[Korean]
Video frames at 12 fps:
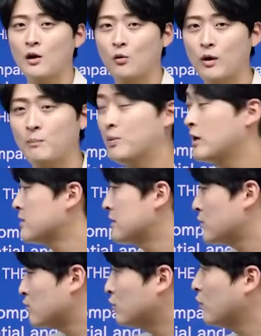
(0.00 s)
웹페이지
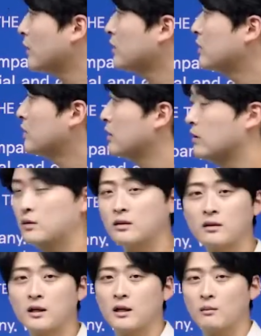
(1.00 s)
대충 훑어봤더니
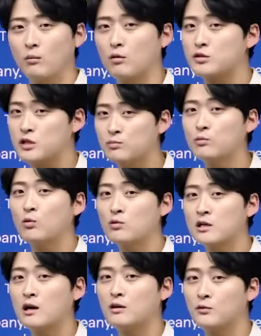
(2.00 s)
어떤 뭐
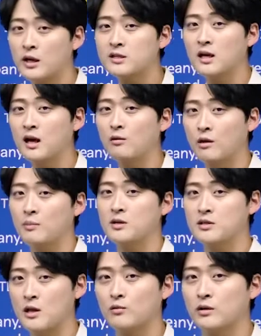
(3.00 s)
지분공사 관련 회사
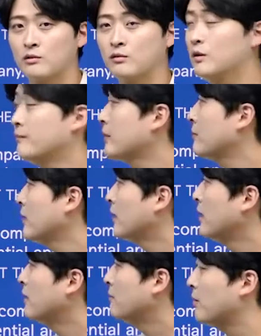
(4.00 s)
웹페이지 내용이고요. 그다음에
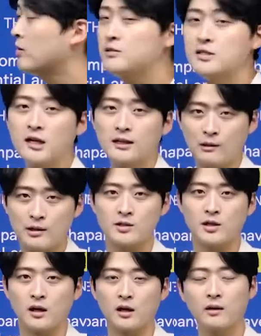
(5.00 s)
편지가 나와
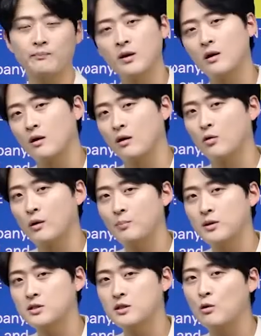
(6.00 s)
있으니까 어,
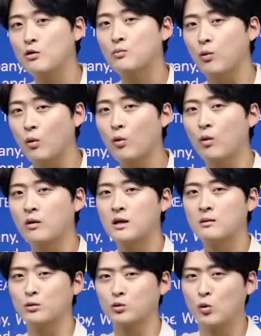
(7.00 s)
웹페이지 내용을 보고
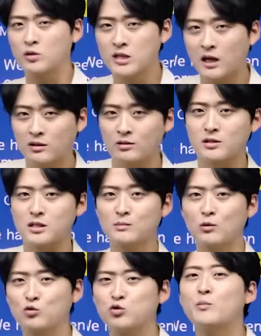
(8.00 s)
뭐 독자라든지
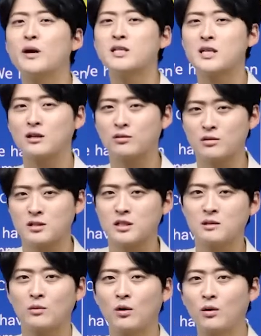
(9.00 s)
뭐
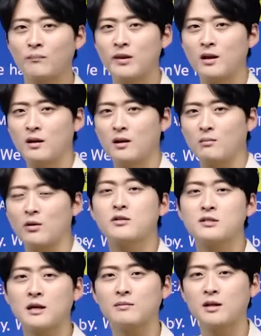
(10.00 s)
구매자라든지 뭐, 뭐 이런
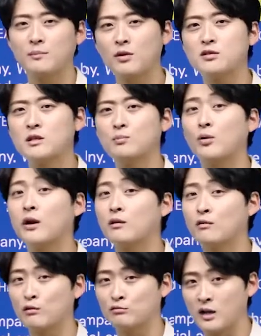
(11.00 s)
사람들이 편지를 보내는
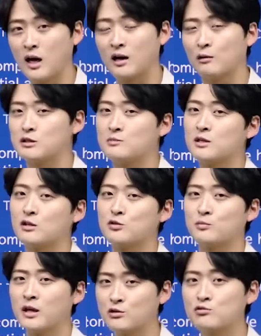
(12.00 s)
거였구나라고 짐작을
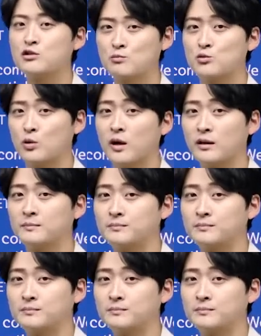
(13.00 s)
좀 해주시면 좋아요.